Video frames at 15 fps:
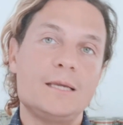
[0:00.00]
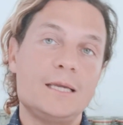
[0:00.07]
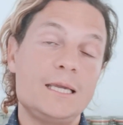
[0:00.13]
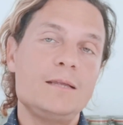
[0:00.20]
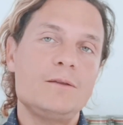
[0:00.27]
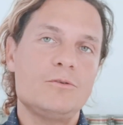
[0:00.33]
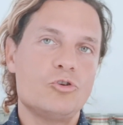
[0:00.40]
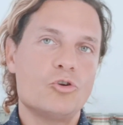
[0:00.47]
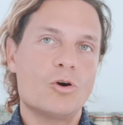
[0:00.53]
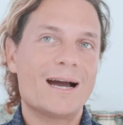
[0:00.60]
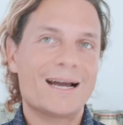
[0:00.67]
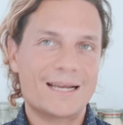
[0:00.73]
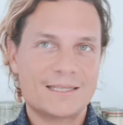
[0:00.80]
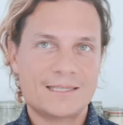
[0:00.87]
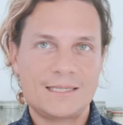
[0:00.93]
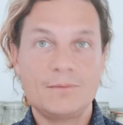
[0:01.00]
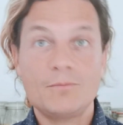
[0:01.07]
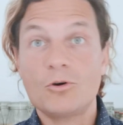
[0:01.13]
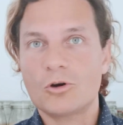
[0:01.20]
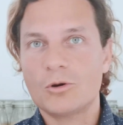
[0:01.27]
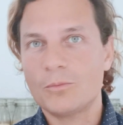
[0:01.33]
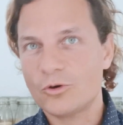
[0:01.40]
y no
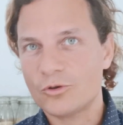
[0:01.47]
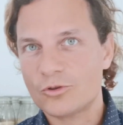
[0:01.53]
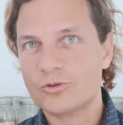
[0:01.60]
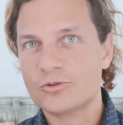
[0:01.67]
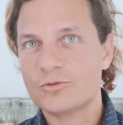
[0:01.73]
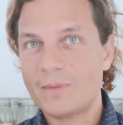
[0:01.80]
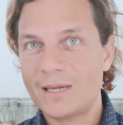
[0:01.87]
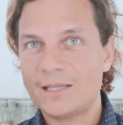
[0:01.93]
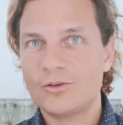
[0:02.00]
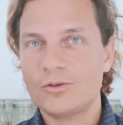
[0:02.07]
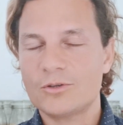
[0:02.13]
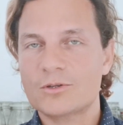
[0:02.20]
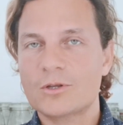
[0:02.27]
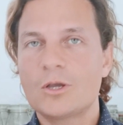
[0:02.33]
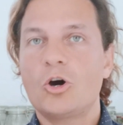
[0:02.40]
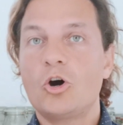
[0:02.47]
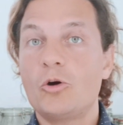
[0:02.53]
agresivo como otros métodos.